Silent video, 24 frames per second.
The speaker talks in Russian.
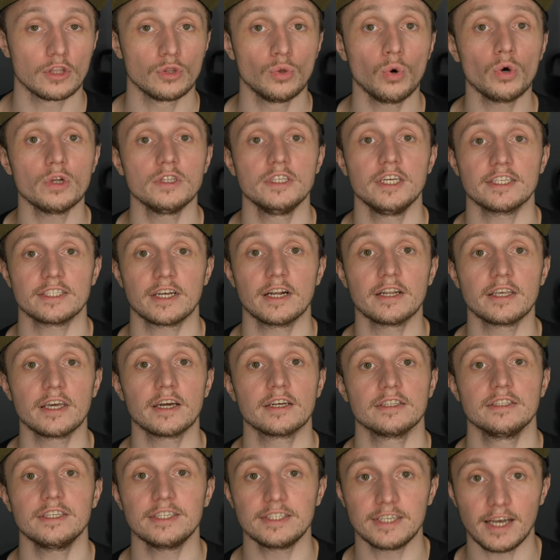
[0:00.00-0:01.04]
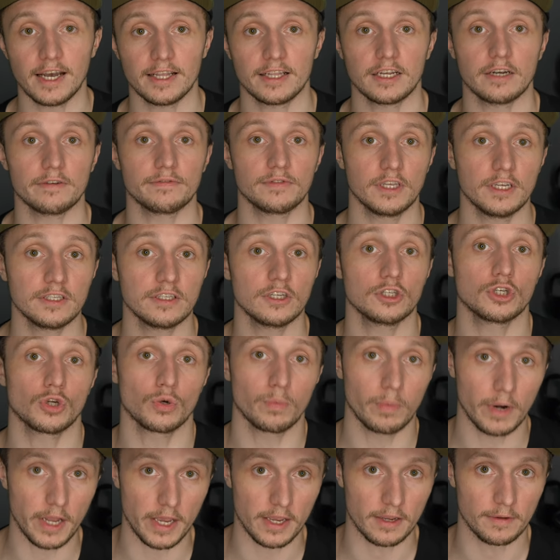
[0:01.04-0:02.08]
до нескольких десятков тысяч
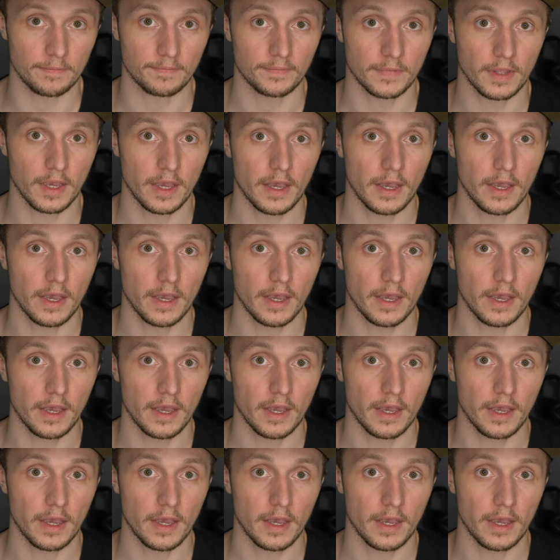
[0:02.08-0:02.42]
рублей.